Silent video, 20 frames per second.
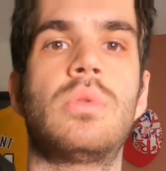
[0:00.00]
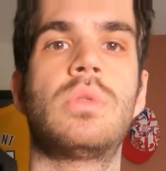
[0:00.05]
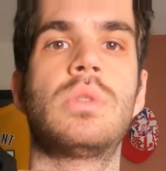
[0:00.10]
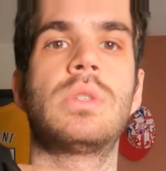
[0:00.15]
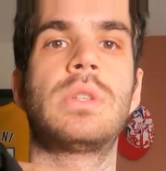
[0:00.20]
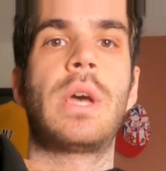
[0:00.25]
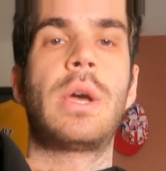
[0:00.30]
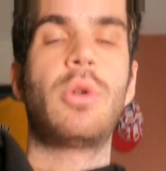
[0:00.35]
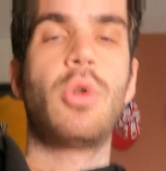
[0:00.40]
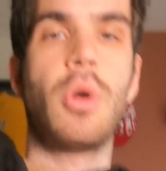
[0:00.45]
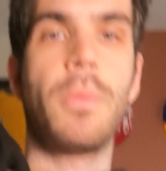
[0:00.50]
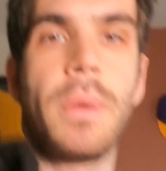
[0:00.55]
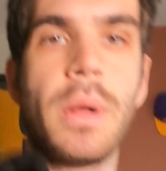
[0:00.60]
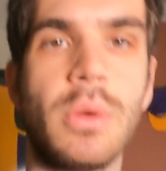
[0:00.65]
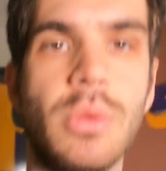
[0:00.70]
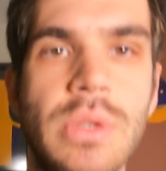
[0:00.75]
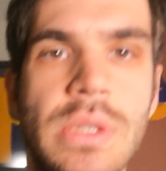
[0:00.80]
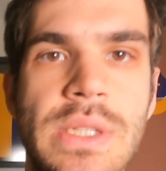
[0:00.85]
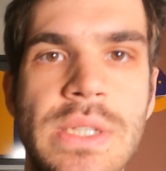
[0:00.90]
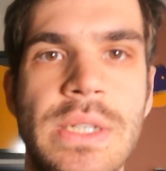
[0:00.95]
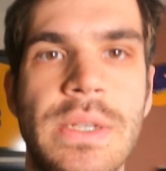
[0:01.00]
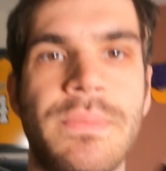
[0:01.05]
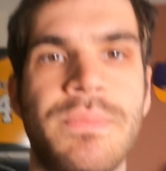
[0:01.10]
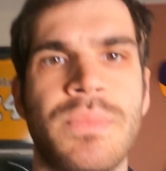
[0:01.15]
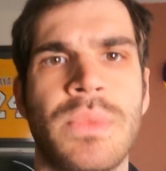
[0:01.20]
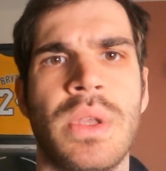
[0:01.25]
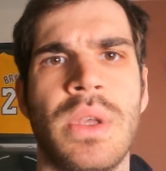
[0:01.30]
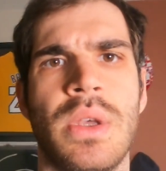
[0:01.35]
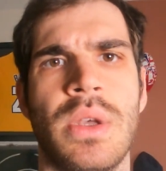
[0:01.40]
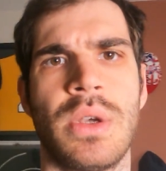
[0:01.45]
Sayonara Pal hoodie'si
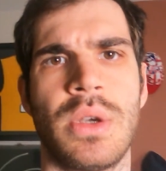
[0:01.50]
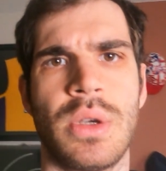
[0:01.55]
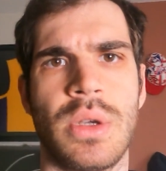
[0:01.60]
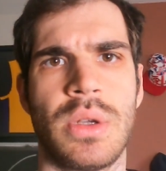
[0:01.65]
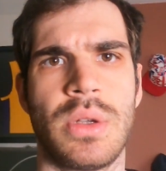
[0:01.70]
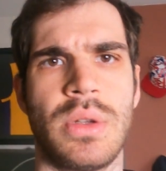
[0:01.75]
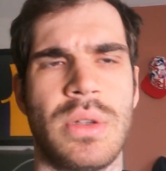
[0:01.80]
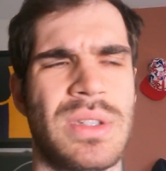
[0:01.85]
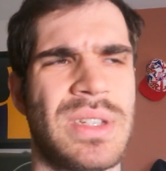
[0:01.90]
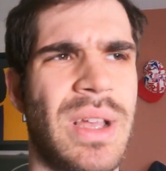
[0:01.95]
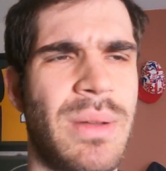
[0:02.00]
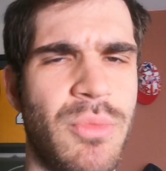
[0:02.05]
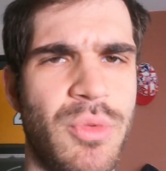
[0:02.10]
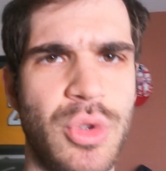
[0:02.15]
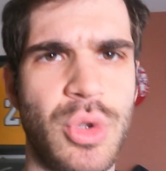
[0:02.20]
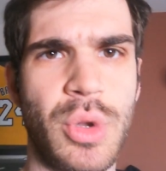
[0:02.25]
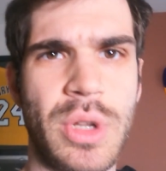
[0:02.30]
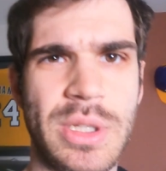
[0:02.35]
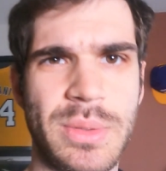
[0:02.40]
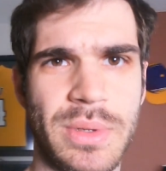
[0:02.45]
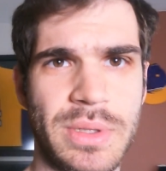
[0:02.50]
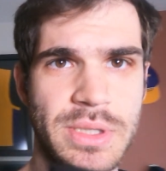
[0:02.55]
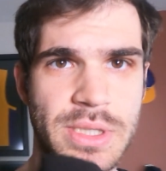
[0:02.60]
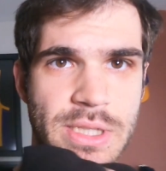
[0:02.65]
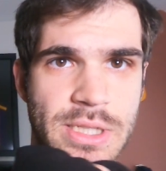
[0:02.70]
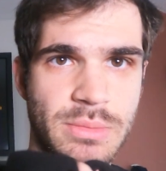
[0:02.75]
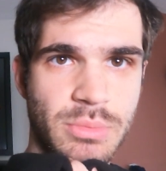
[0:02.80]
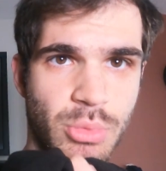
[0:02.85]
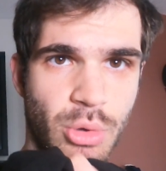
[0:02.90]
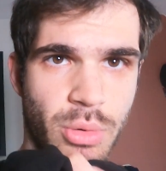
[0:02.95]
sen bu videoyu ne zaman
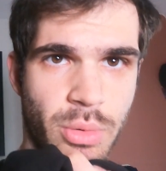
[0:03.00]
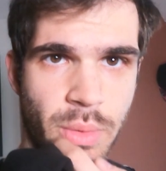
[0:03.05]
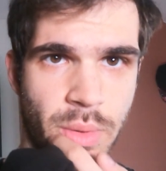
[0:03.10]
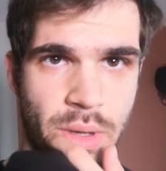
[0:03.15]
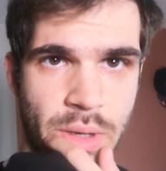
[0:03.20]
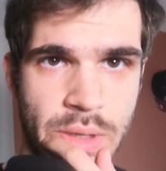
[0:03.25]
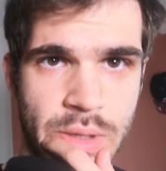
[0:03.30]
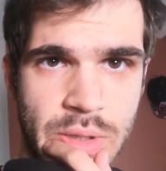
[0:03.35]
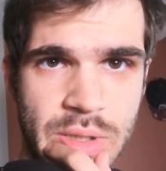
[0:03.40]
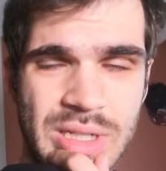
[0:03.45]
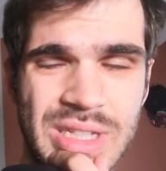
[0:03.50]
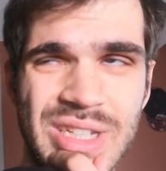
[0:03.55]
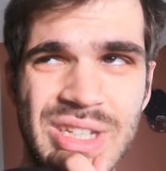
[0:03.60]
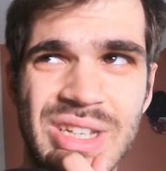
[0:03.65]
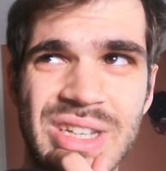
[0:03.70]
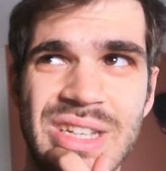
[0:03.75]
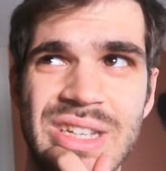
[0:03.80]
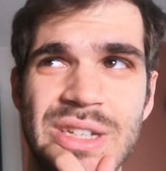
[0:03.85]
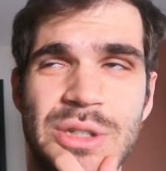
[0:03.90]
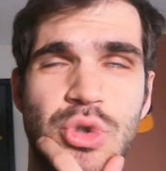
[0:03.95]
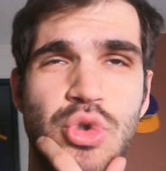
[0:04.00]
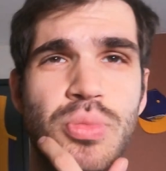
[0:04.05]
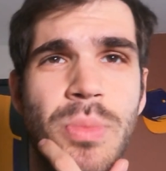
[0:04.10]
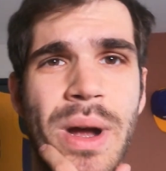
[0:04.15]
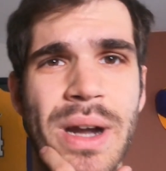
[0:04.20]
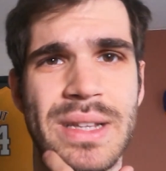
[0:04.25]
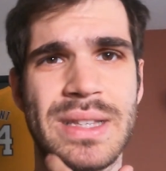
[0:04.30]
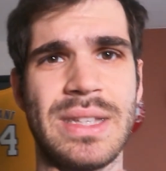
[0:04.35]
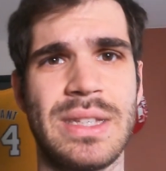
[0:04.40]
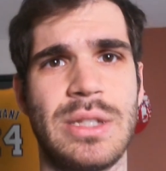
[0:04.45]
izleyeceksin bilmiyorum ama e,
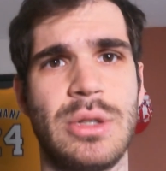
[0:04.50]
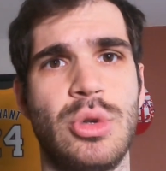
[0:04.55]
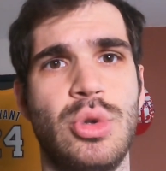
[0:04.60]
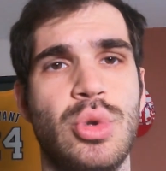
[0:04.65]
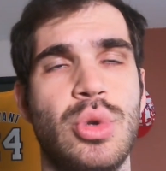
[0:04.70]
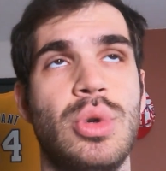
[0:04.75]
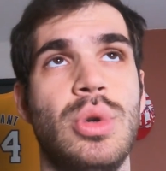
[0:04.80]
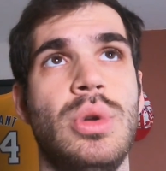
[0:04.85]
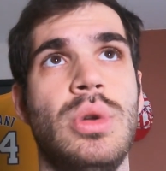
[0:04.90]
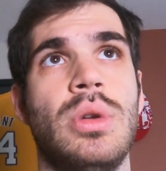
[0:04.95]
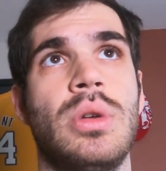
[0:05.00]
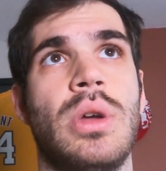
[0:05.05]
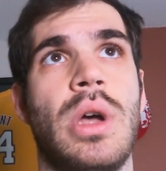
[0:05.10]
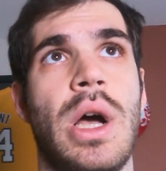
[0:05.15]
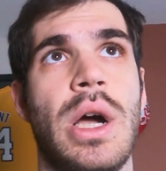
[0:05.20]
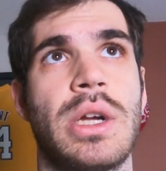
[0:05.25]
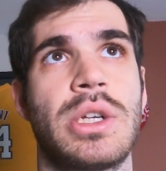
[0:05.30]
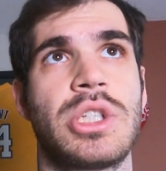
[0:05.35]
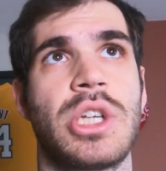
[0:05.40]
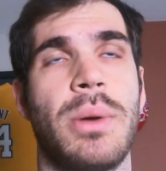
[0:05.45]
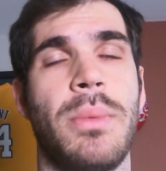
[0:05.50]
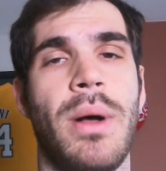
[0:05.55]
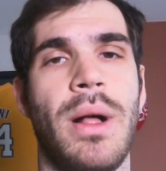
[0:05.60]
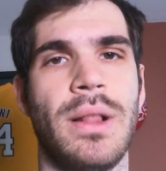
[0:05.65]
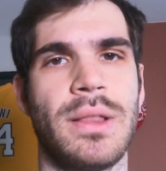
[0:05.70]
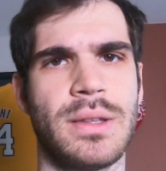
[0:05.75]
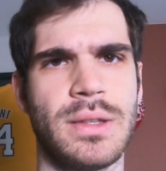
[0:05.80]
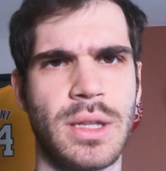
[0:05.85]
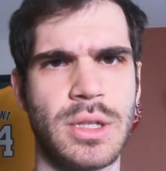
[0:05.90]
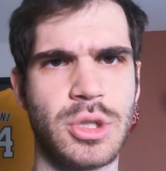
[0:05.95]
cumartesi günü akşam
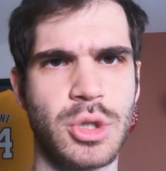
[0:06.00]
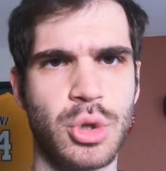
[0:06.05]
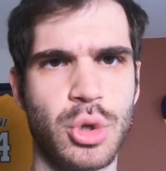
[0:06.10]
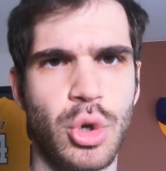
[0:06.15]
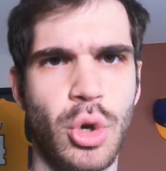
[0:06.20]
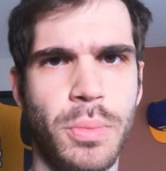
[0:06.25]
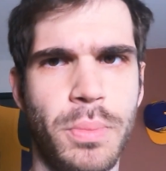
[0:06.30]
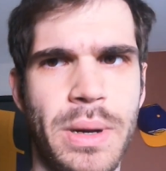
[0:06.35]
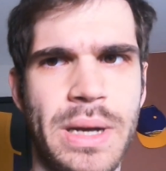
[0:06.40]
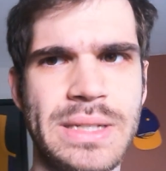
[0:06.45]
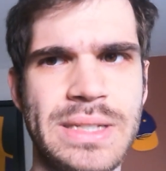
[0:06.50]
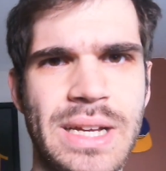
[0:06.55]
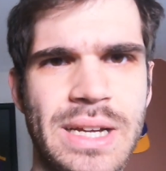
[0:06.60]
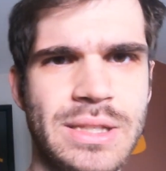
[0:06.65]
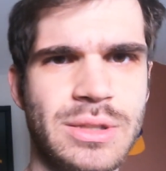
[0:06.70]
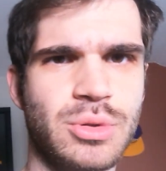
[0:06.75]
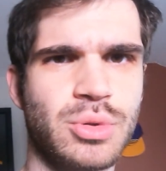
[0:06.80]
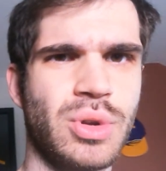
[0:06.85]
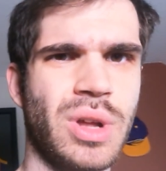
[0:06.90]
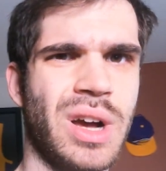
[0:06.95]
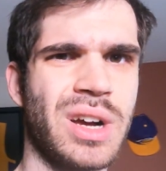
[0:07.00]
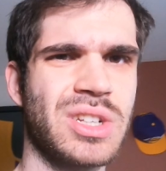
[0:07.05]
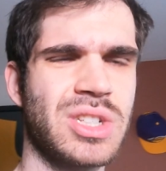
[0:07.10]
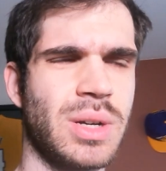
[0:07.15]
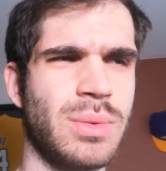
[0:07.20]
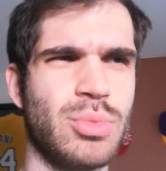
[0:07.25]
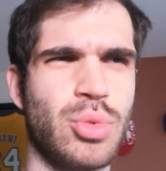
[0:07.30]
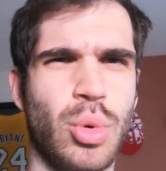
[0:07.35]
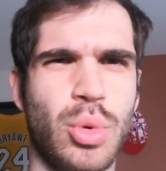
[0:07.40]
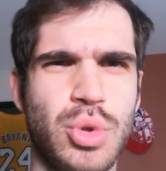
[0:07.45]
6'da çıkıyor. Pazartesi günü
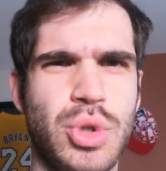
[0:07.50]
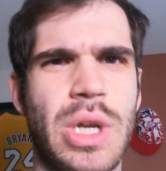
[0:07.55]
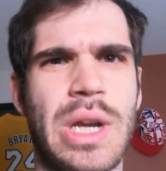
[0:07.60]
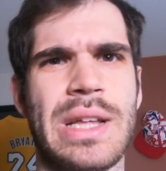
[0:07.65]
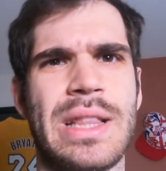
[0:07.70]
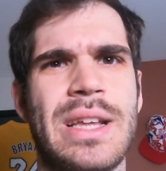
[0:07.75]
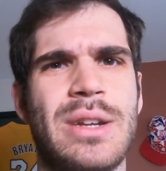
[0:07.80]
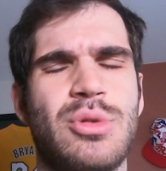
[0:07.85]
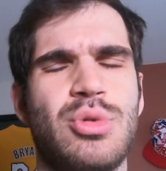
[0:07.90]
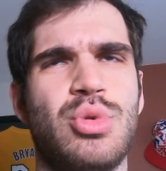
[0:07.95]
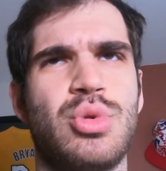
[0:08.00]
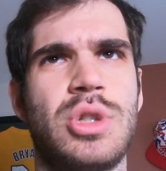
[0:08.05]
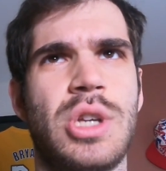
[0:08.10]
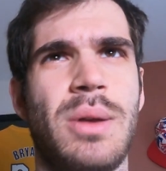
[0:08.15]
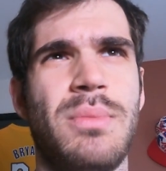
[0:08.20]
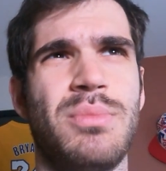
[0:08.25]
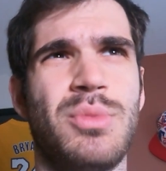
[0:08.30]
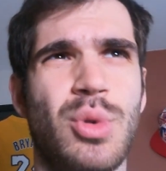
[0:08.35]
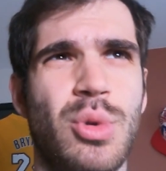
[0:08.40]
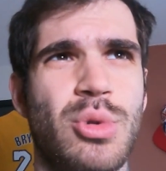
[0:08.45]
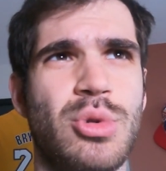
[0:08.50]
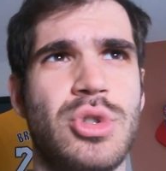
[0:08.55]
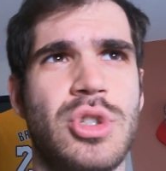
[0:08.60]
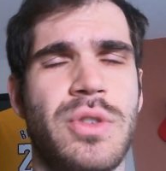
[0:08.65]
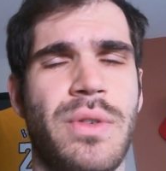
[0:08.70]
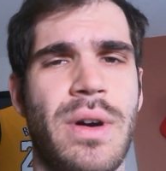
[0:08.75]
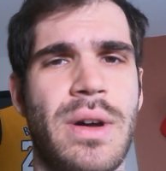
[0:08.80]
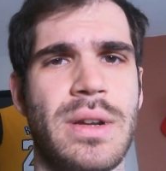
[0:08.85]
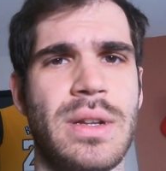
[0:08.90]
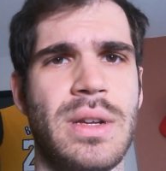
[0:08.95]
akşam 9'a kadar tutacağım. 9
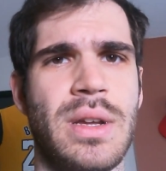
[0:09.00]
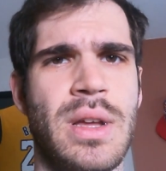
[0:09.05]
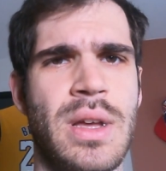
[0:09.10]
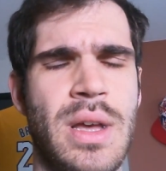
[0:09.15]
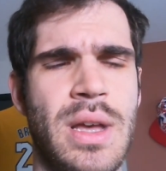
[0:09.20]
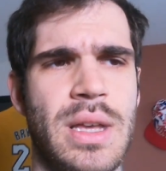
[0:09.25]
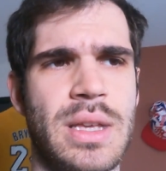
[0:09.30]
civarı.